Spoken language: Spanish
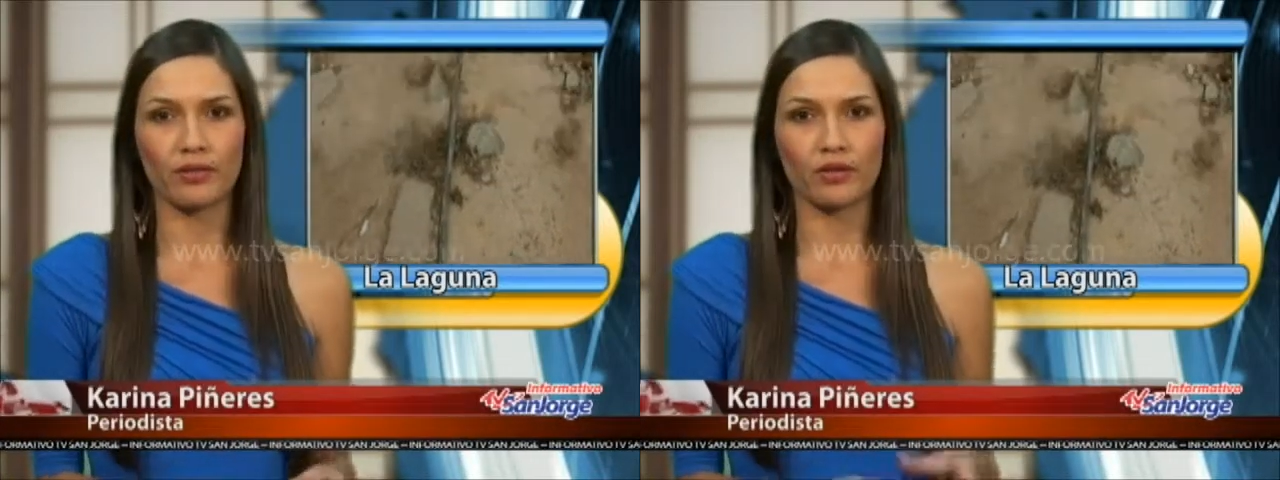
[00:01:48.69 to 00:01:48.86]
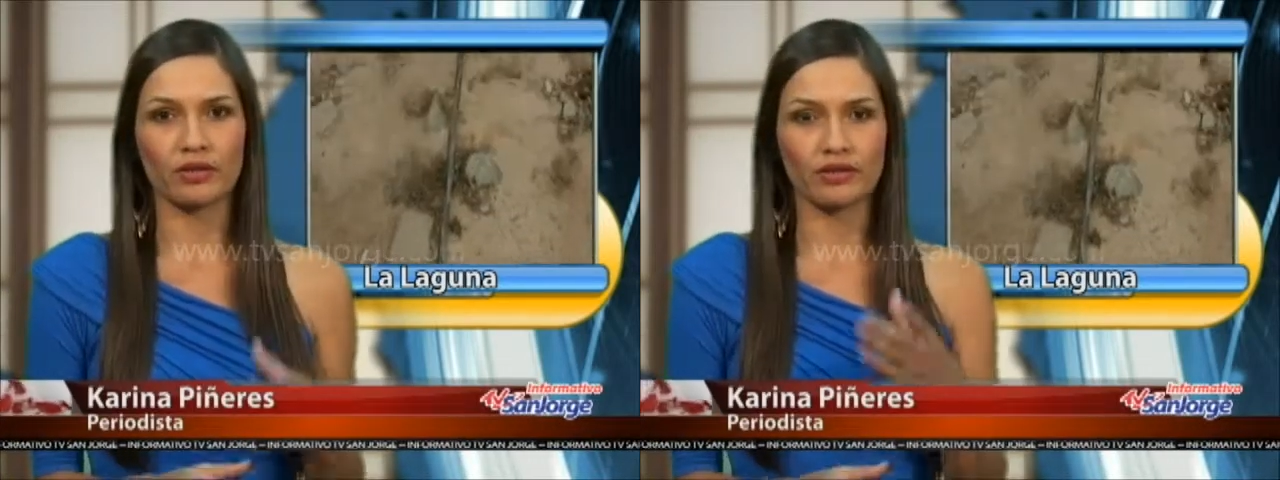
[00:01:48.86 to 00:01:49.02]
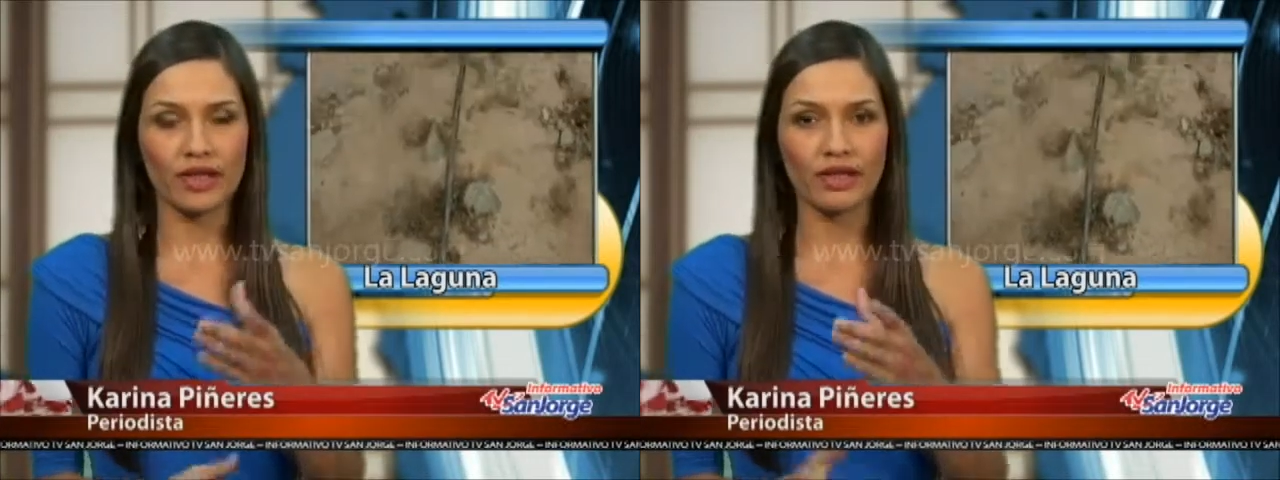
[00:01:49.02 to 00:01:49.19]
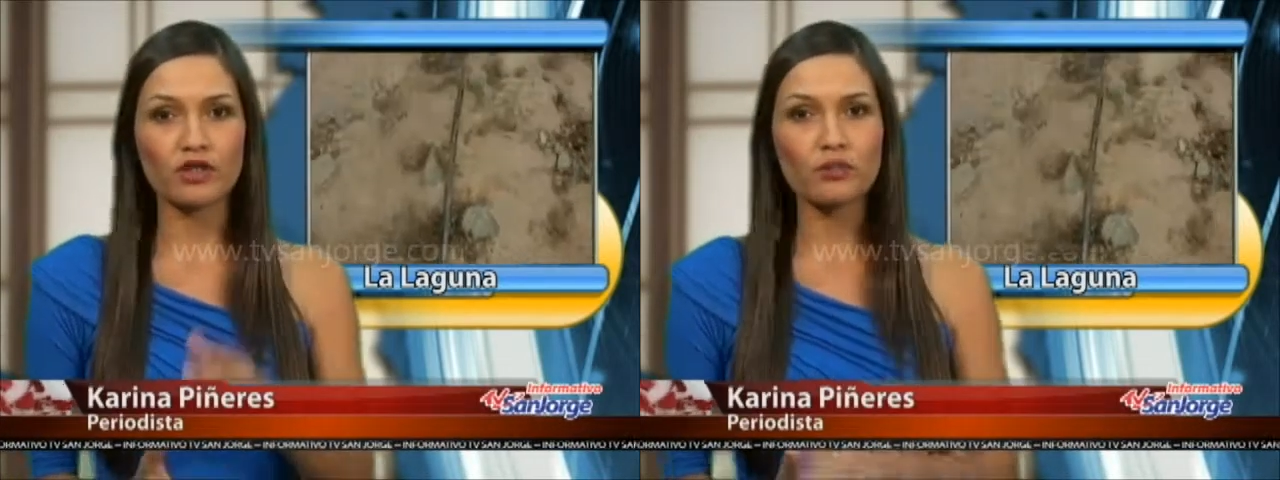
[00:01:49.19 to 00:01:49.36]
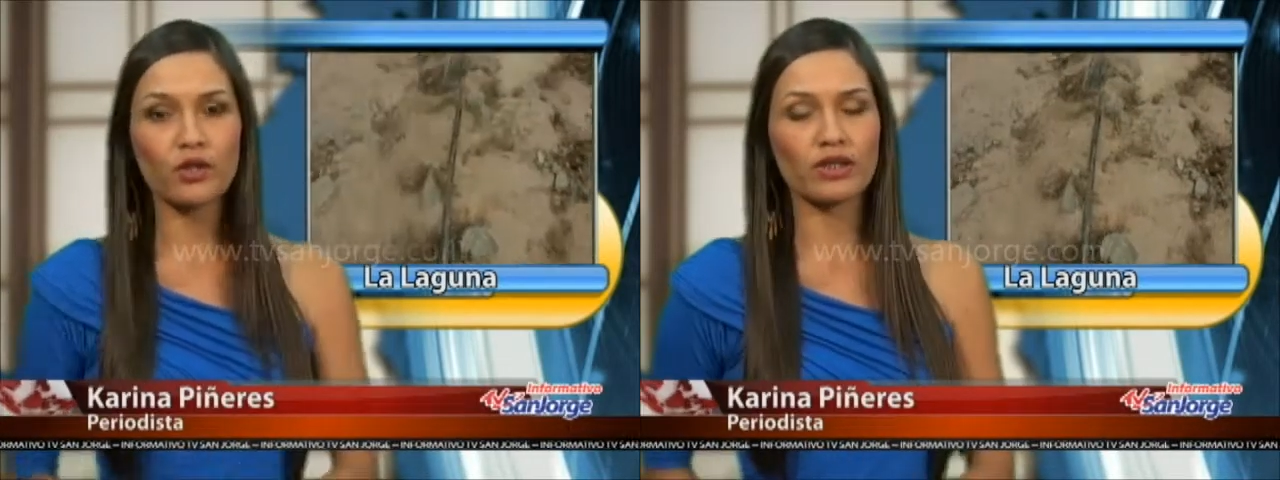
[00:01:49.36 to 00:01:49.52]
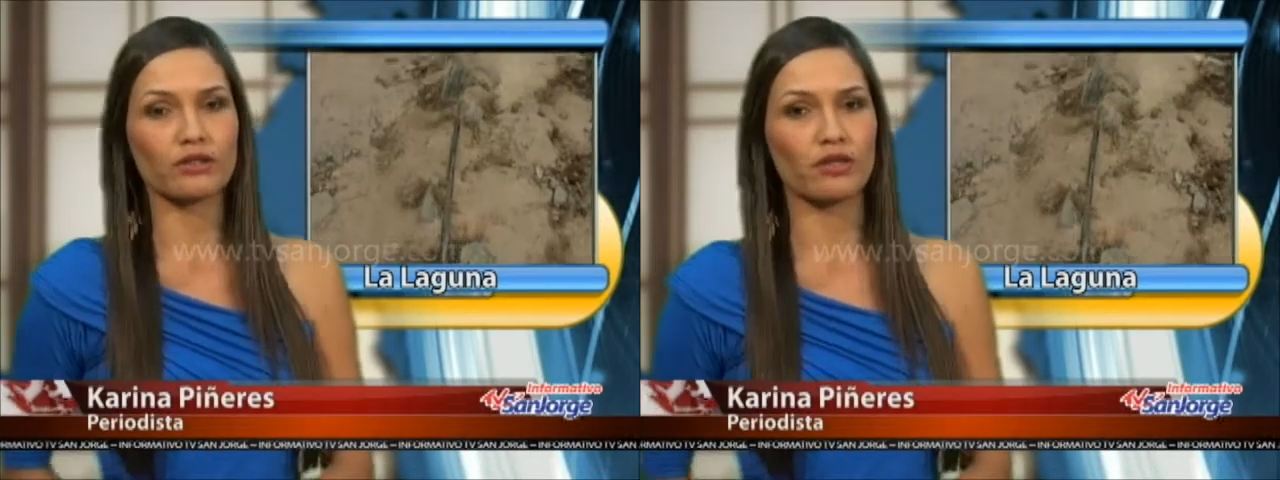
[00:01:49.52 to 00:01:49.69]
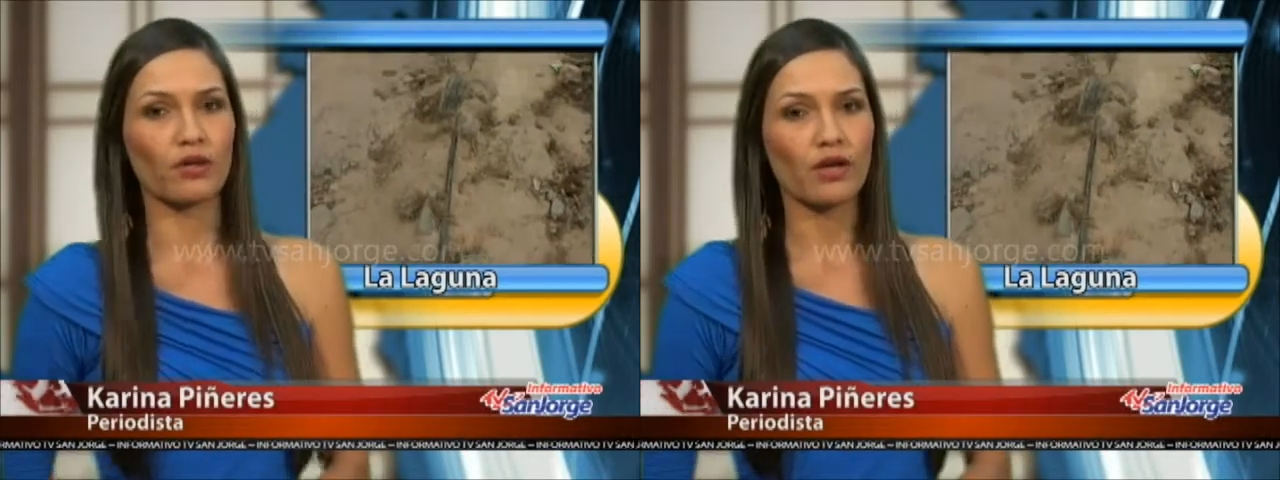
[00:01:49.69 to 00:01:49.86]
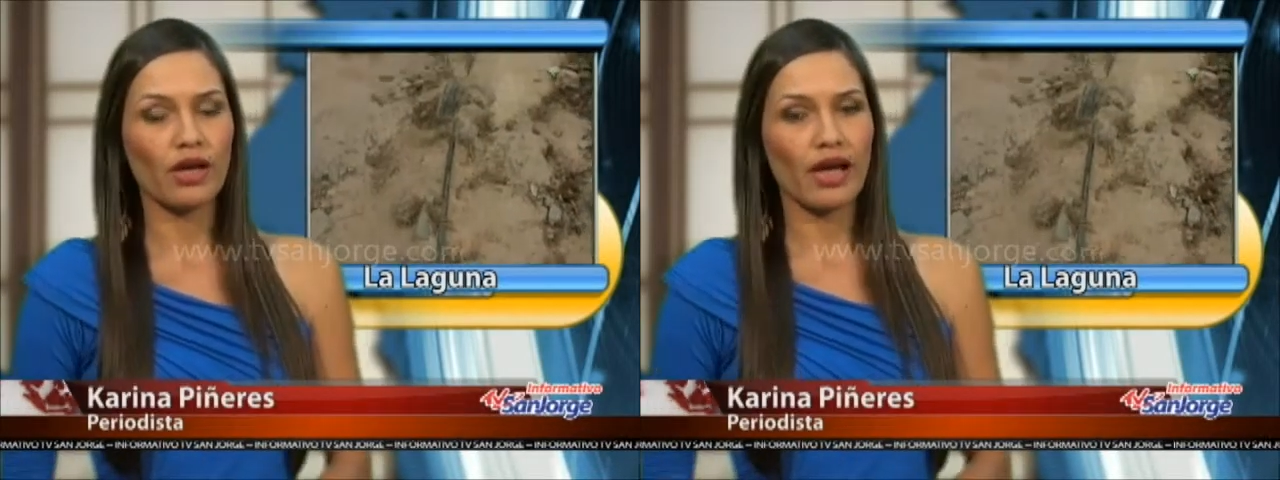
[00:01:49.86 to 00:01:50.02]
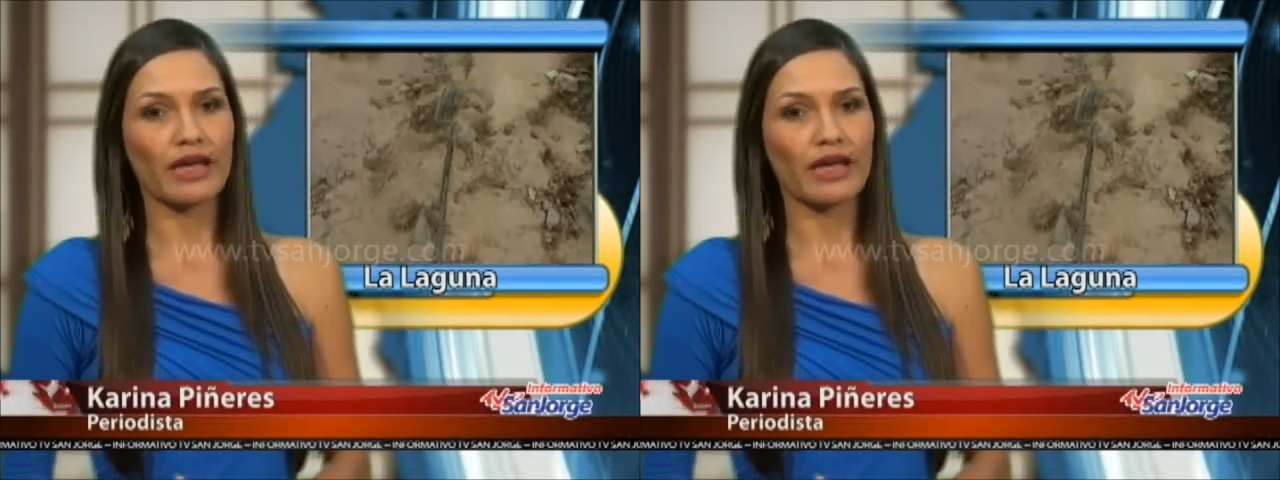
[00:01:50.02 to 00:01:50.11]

pero está dispuesto